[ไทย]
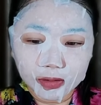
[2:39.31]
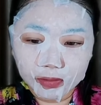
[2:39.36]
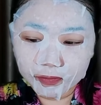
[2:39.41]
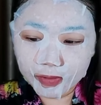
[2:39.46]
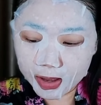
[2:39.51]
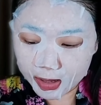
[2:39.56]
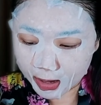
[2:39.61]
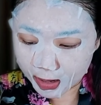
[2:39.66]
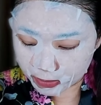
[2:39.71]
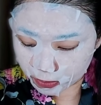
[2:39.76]
ฝ้า
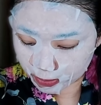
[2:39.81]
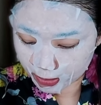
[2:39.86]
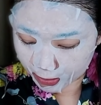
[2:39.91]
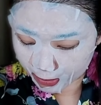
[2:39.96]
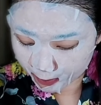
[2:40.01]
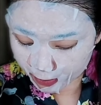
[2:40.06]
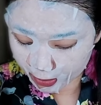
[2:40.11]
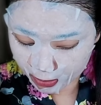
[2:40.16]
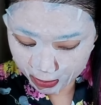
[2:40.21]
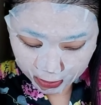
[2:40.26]
กระจุด
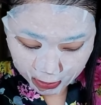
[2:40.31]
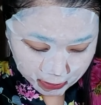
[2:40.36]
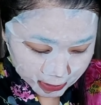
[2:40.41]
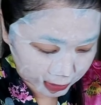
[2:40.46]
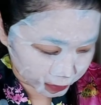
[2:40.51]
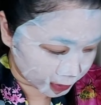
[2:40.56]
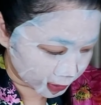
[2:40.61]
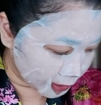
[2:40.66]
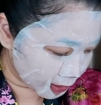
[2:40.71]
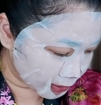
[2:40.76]
ดำๆเยอะใช้
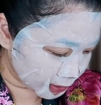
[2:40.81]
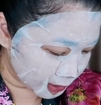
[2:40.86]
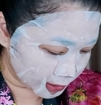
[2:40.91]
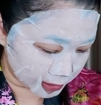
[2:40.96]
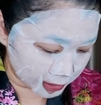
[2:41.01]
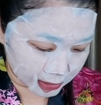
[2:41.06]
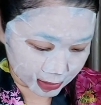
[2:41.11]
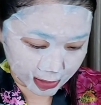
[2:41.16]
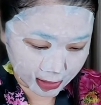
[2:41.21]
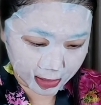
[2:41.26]
ตัวนี้ก็คือดี
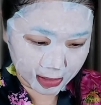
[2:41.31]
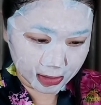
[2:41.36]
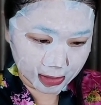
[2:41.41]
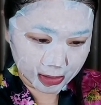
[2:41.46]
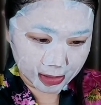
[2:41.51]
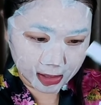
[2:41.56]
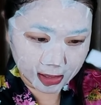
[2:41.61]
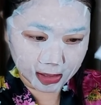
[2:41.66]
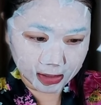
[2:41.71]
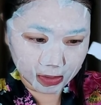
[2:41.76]
นะคะ
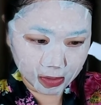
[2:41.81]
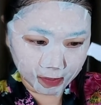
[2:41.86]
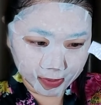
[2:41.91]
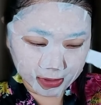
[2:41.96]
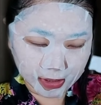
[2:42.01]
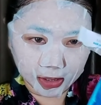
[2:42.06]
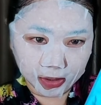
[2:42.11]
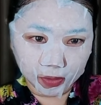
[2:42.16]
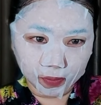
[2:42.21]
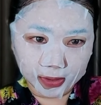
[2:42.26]
อ่ะลองไป
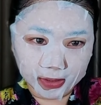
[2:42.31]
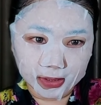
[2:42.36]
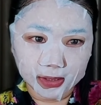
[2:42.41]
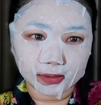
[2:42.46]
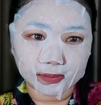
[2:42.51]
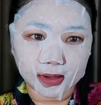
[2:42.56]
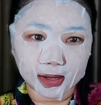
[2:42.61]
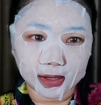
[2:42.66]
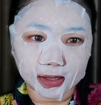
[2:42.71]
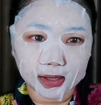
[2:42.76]
ใช้ดูไวท์เนิ่
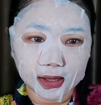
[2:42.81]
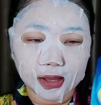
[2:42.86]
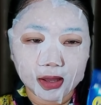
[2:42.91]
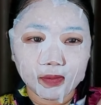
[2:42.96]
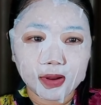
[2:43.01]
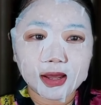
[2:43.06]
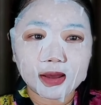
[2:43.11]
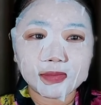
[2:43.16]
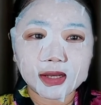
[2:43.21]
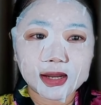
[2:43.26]
งมาร์ก
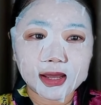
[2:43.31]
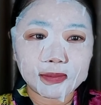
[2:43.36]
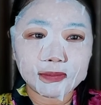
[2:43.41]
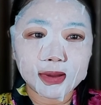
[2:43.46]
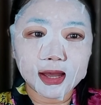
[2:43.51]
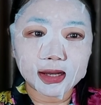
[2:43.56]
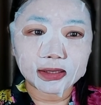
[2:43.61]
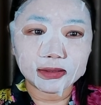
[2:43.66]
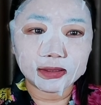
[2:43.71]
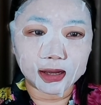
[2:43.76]
เวลามีน้ำ
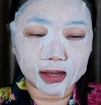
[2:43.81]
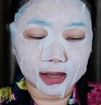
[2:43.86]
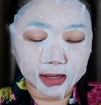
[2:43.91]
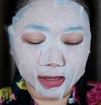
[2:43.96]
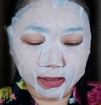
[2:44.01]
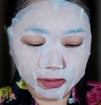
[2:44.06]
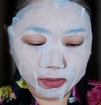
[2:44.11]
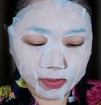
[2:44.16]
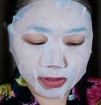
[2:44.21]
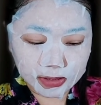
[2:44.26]
มาร์กเหลือ
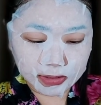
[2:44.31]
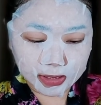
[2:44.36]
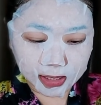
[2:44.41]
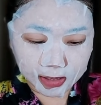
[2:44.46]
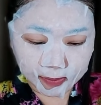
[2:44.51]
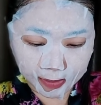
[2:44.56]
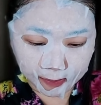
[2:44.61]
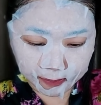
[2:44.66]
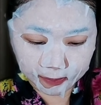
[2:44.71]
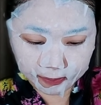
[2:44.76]
ต้องก็จะใช้
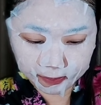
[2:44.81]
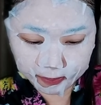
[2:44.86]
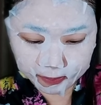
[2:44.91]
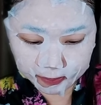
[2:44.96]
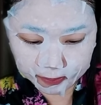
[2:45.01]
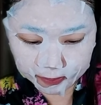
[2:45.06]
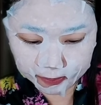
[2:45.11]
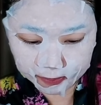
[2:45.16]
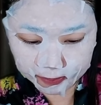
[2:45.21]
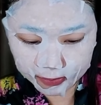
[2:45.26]
แบบ
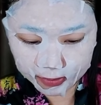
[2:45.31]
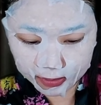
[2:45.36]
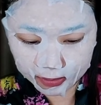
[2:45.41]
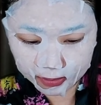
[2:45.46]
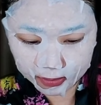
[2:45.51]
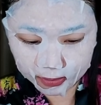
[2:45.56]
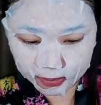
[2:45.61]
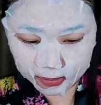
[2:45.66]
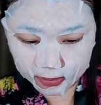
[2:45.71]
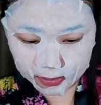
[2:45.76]
เอ
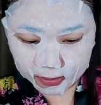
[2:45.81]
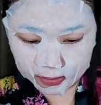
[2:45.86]
อ